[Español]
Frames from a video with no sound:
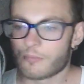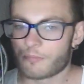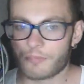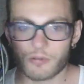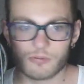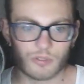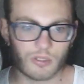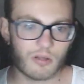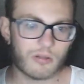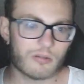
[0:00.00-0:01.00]
Pues
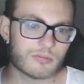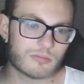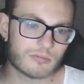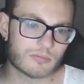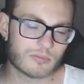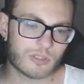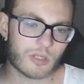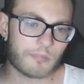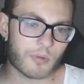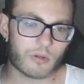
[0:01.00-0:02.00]
no,
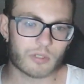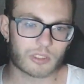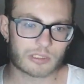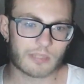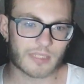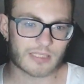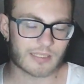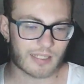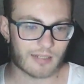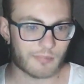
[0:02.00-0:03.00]
por temas de
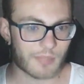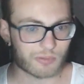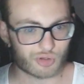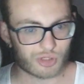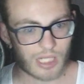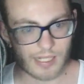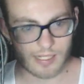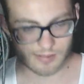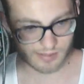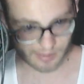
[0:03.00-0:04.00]
que no me gustara,
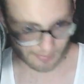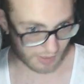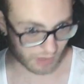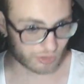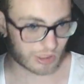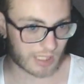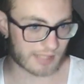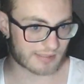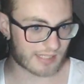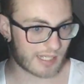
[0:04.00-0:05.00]
si me gusta
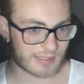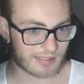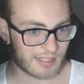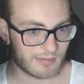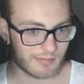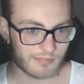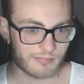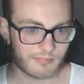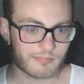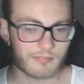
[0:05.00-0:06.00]
cantar, sí.
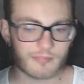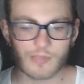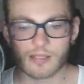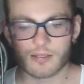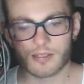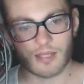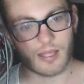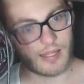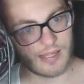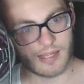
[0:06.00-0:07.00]

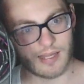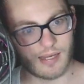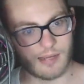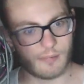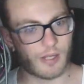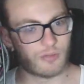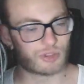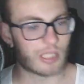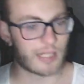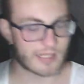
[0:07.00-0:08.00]
Eh, me
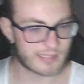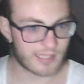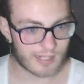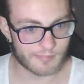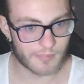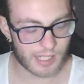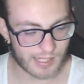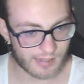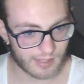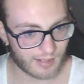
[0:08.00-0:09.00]
gustaría sacar más
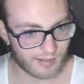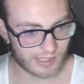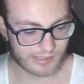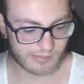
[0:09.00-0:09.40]
canciones.